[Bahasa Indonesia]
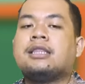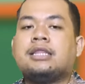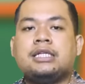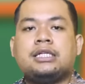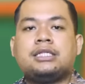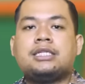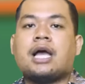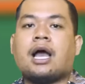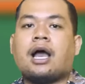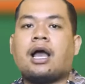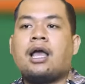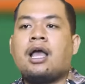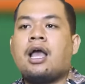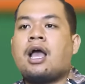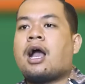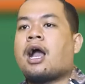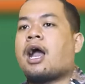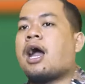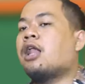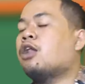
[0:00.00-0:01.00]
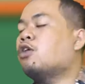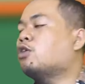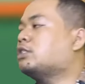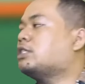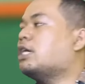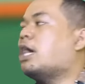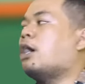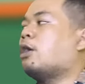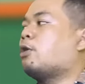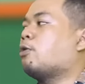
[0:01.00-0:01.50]
Tidak. Kalau
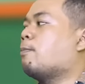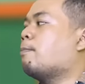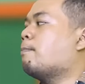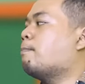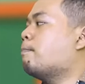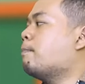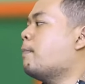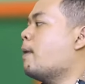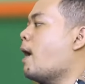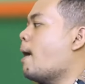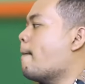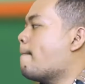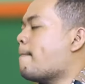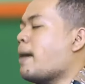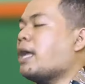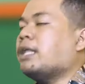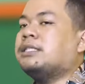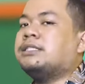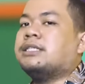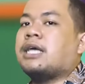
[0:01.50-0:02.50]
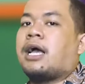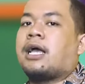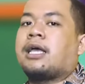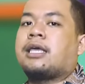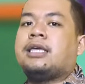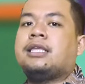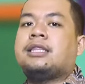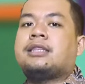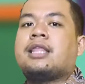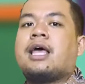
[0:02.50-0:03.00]
jarum panjang,
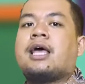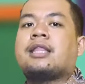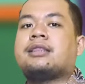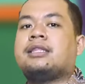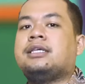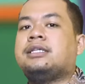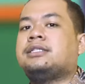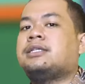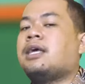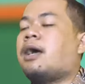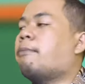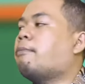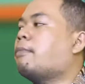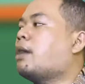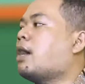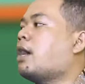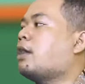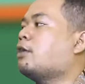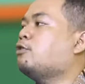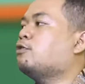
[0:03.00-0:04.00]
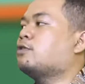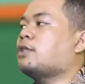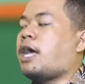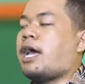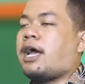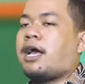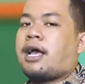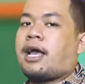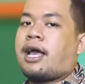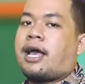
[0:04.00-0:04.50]
kita tidak menganut
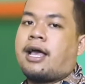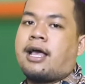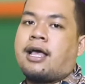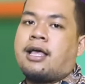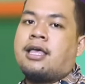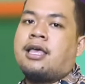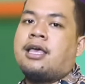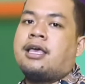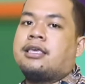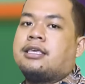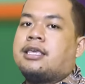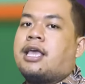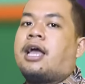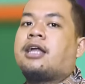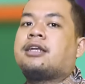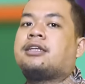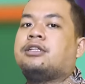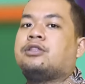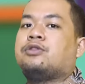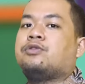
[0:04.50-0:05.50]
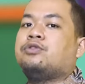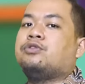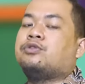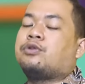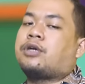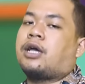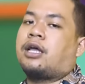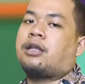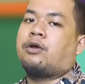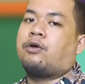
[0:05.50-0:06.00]
angka yang
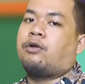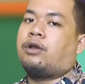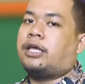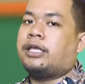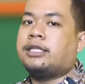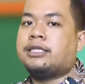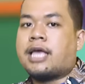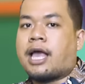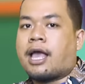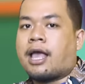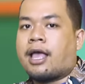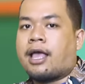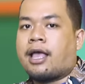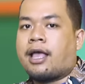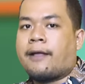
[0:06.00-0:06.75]
ditunjukkan olehnya.